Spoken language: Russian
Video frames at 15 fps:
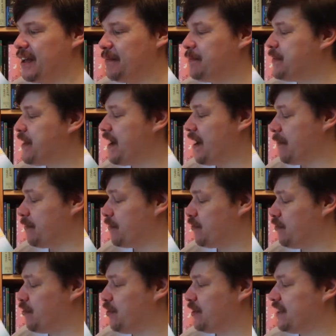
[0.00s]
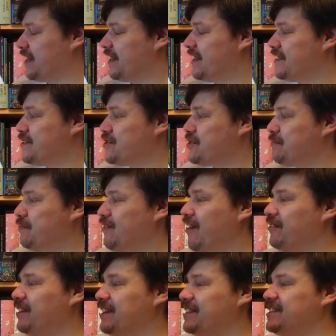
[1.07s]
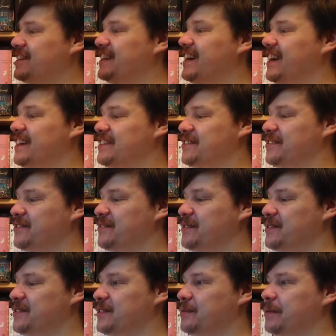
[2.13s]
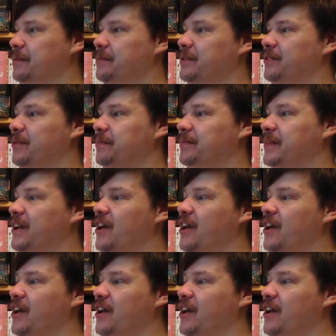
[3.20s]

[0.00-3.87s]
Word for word: Да, вот. И она, значит, плавно растекается вместе с припевом.